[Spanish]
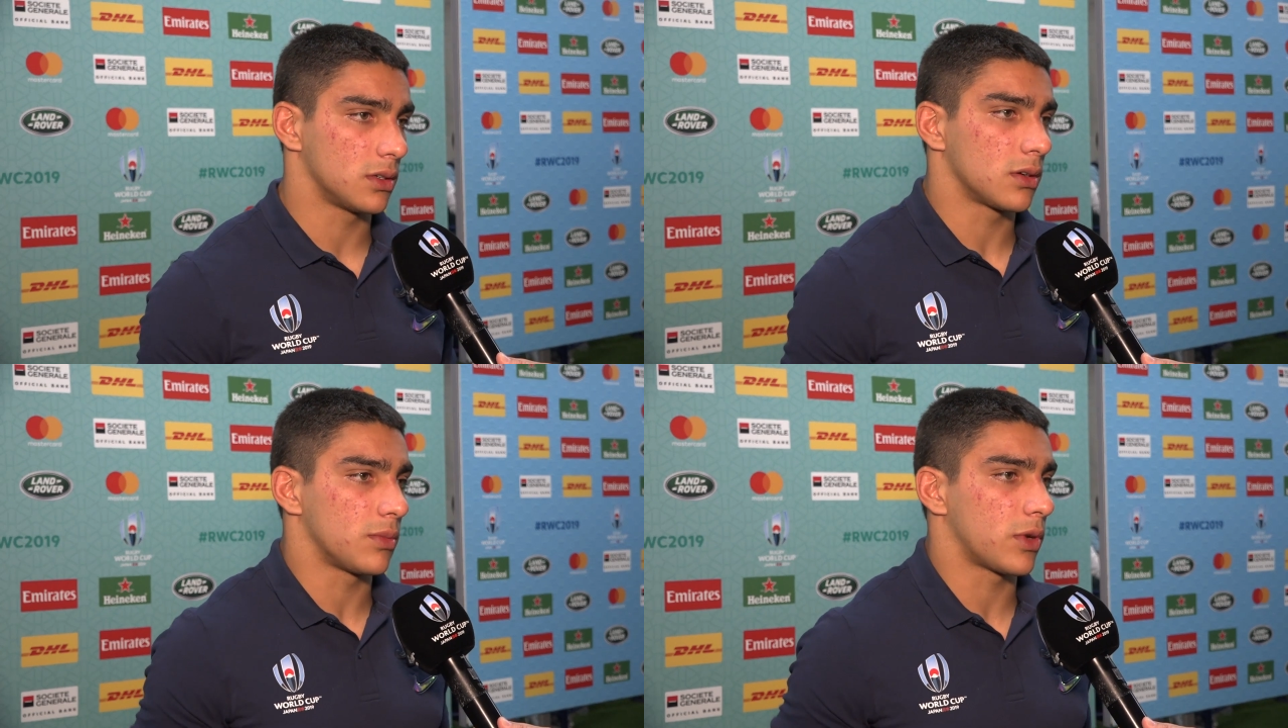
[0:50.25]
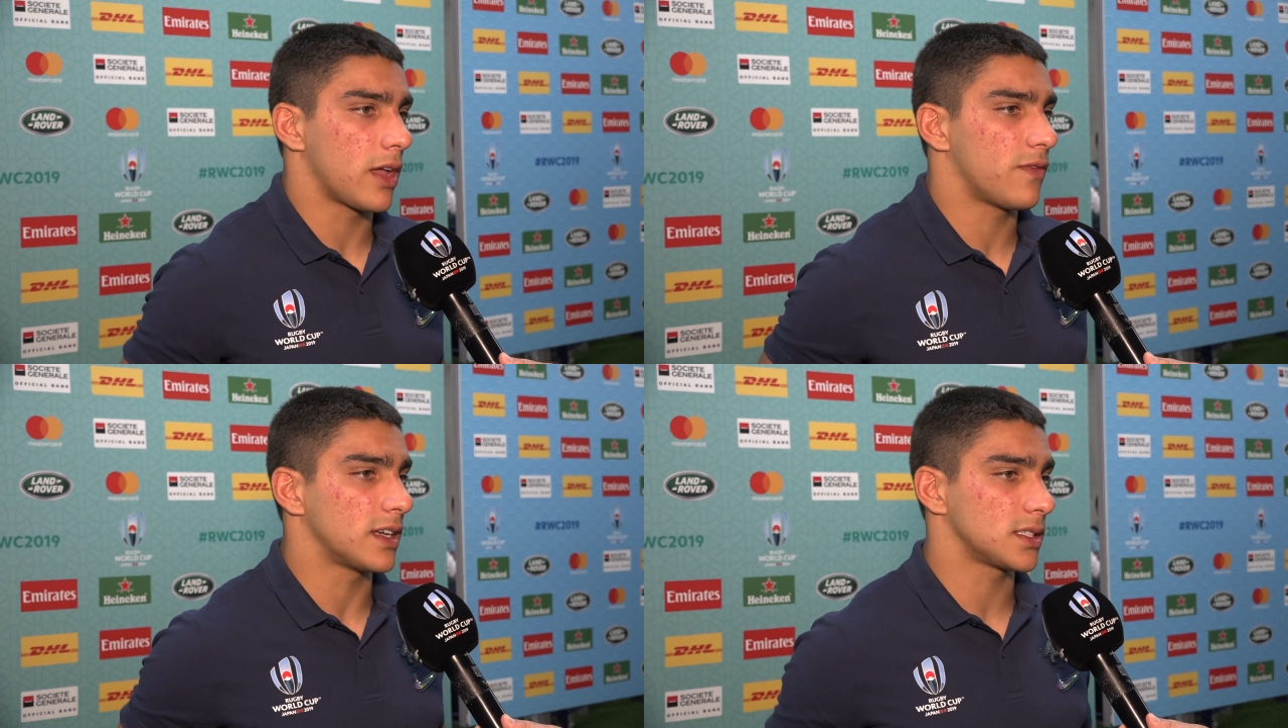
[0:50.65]
en lo que por
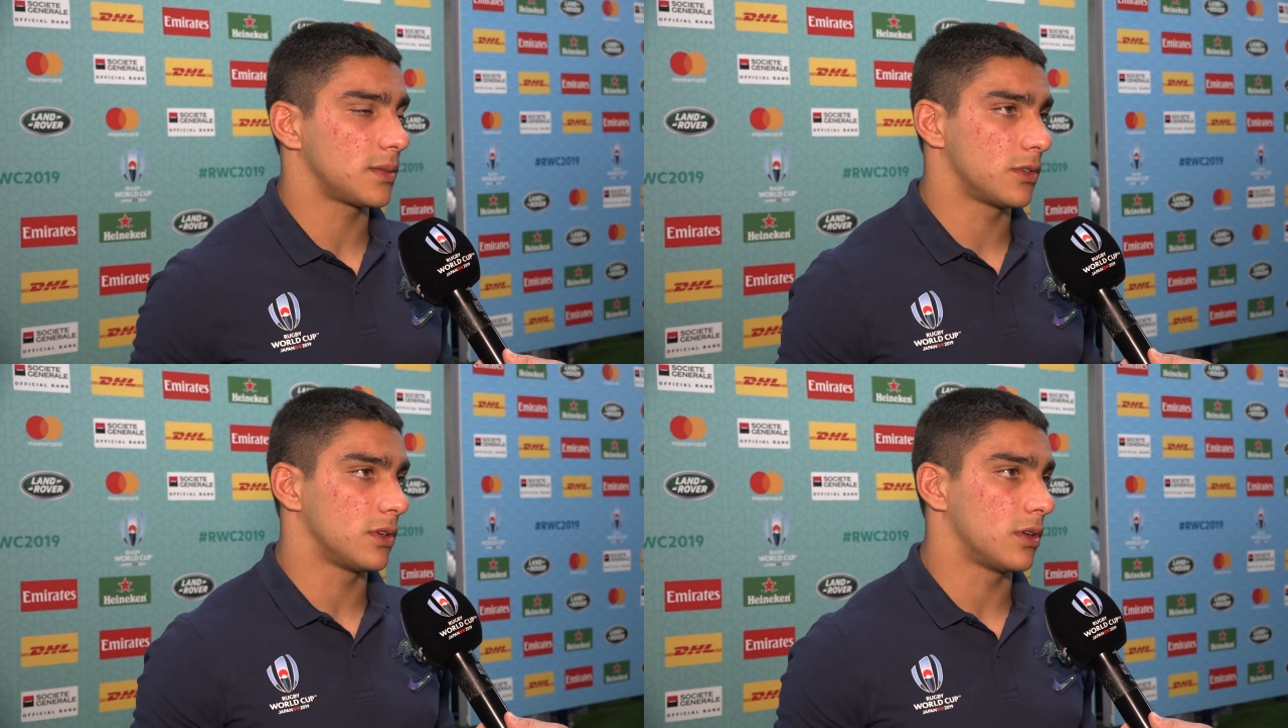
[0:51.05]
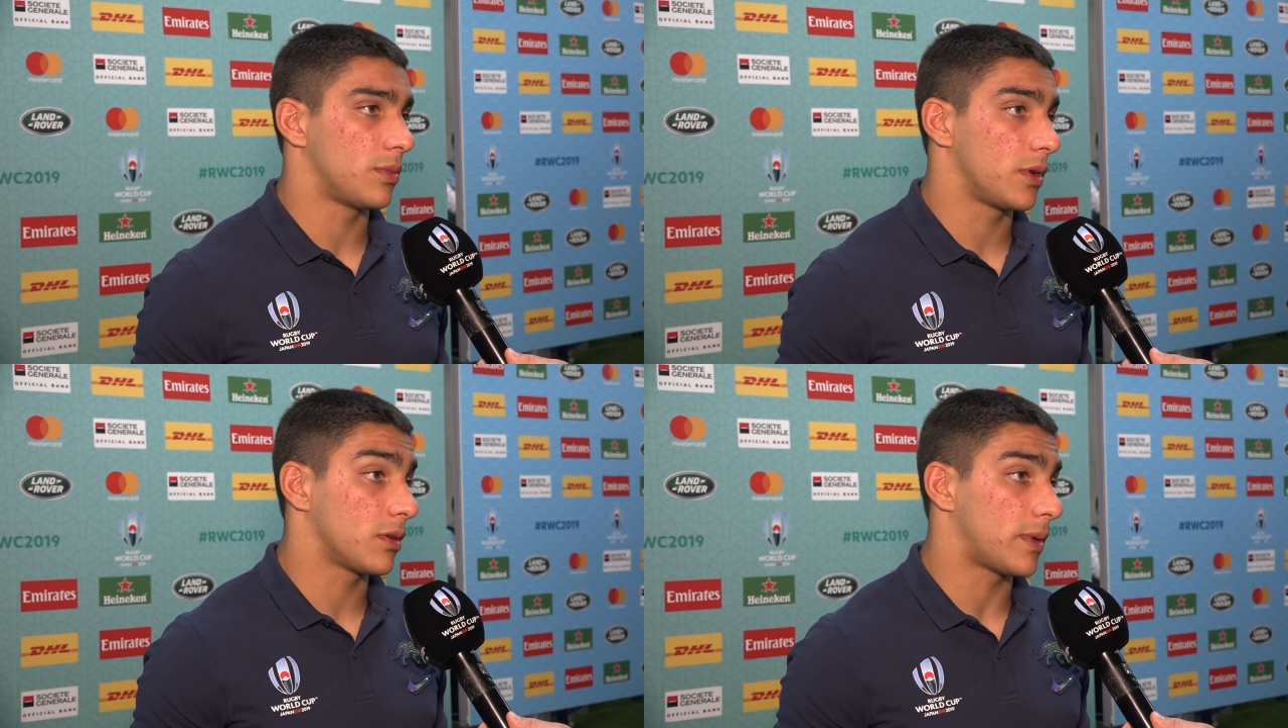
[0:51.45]
ahí fallamos en, los
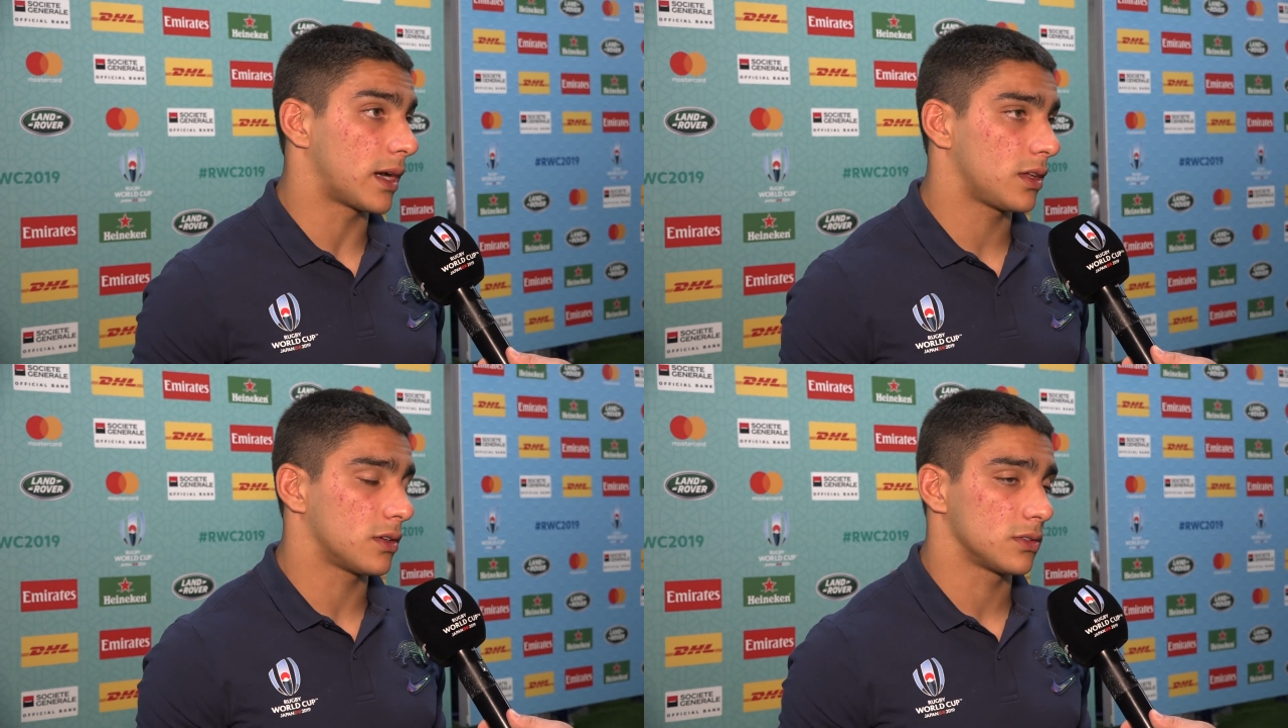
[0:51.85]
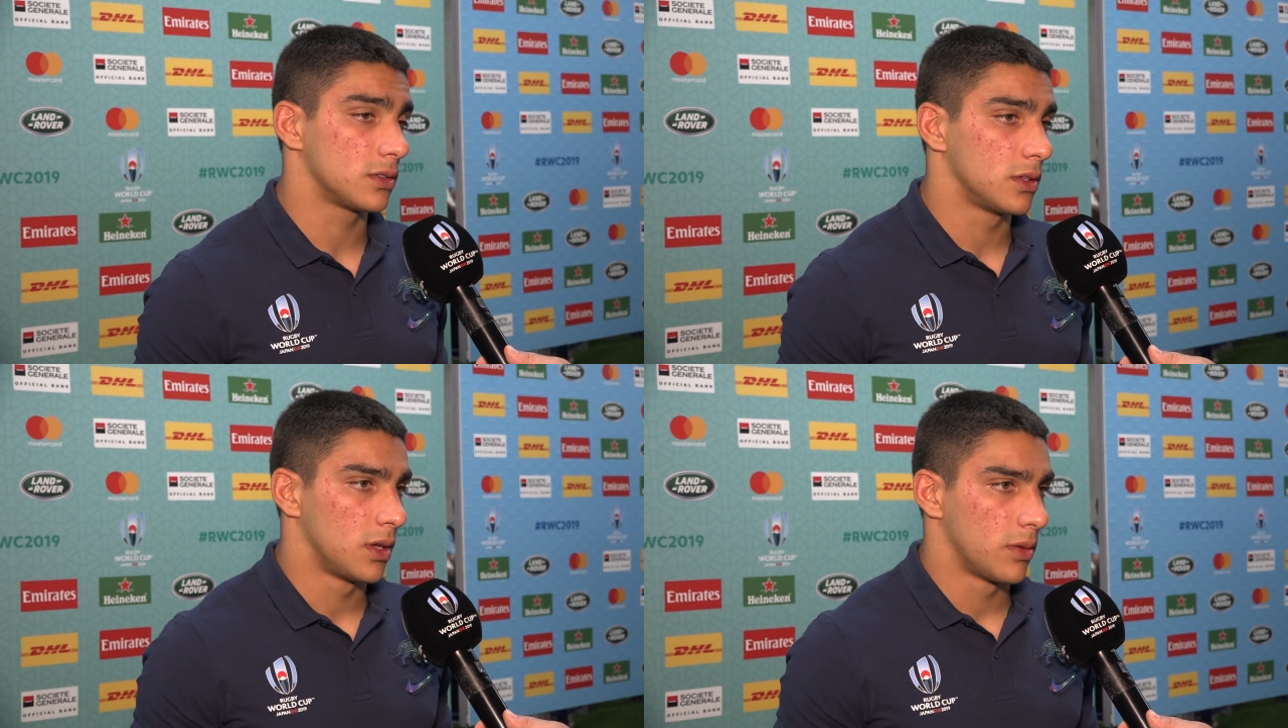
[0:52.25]
primeros partidos,
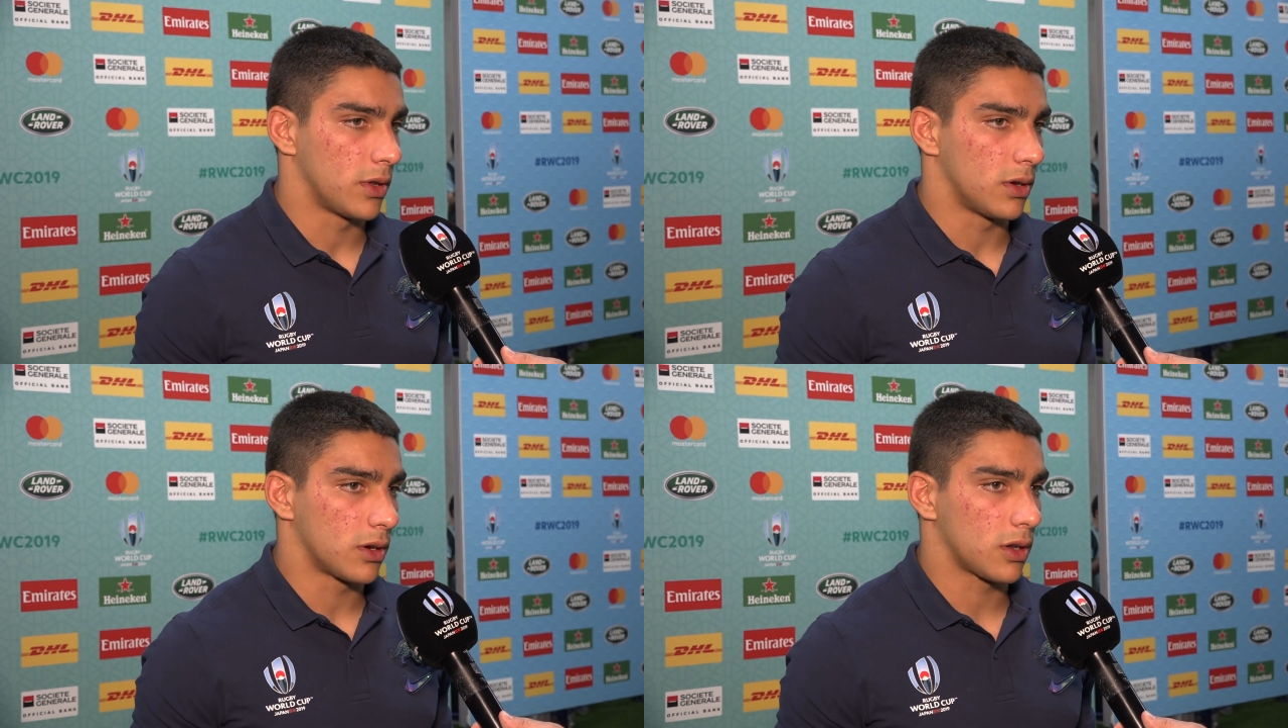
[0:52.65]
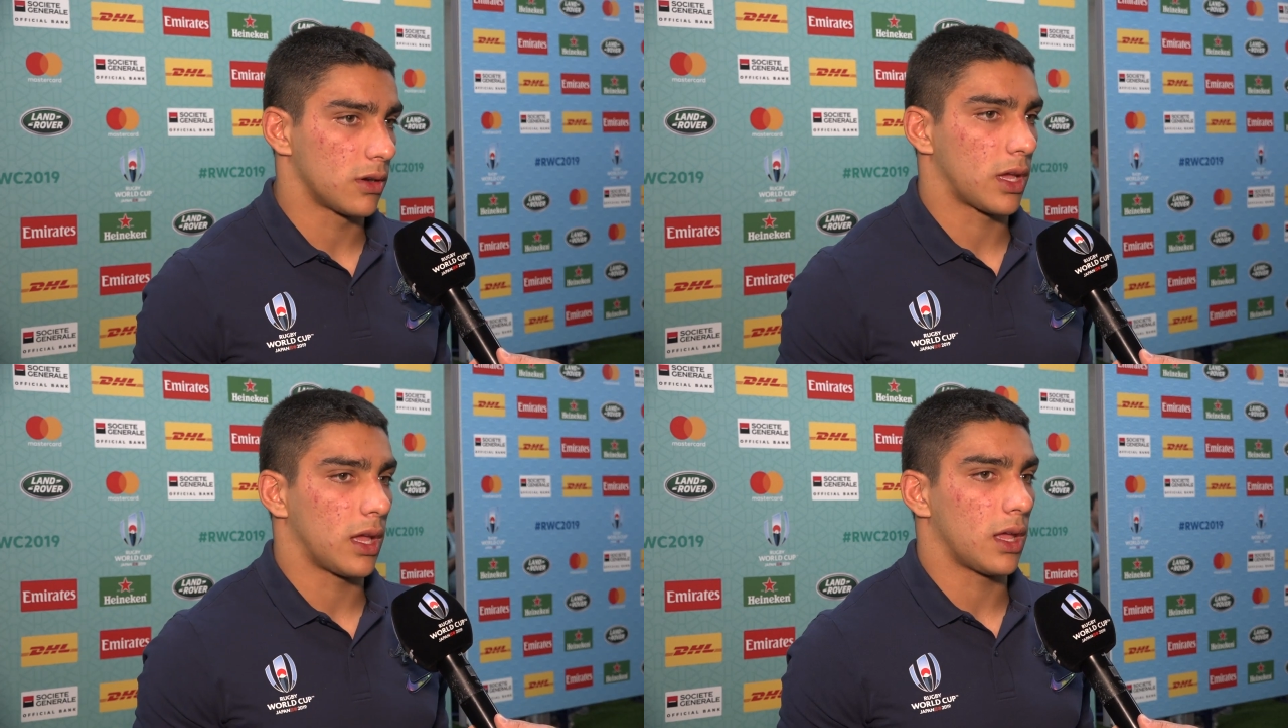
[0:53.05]
pero
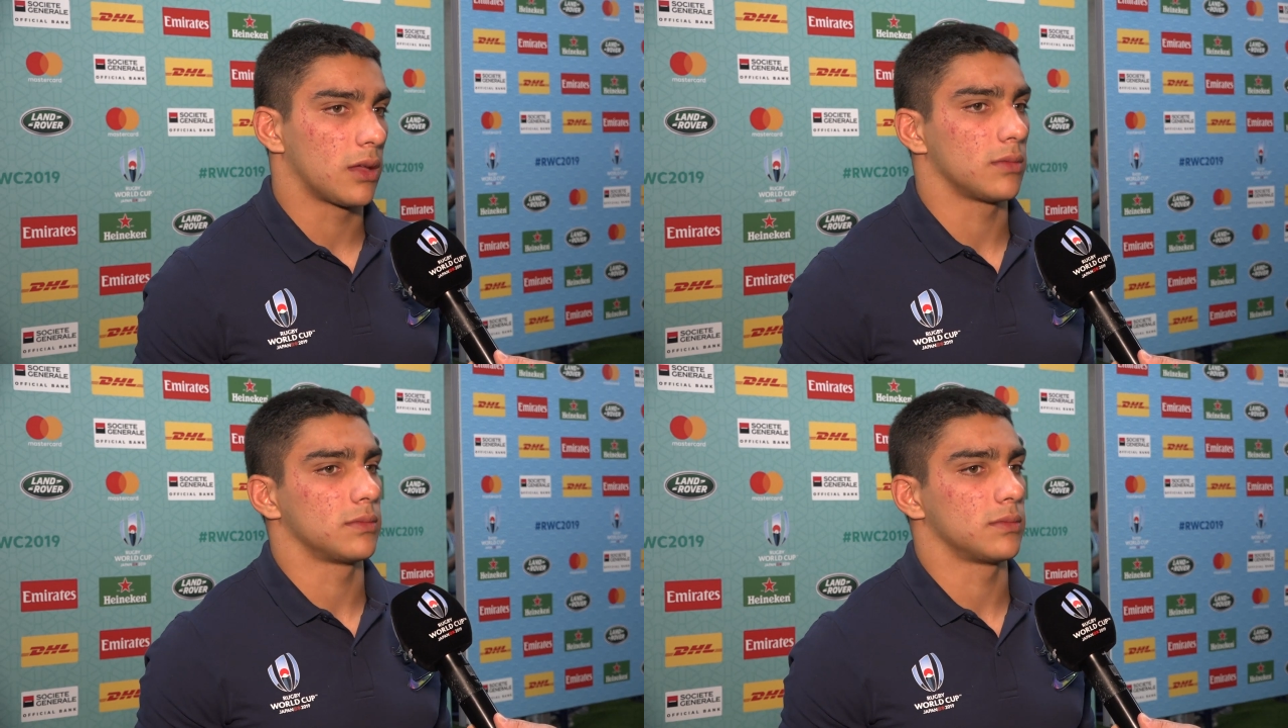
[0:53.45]
creo que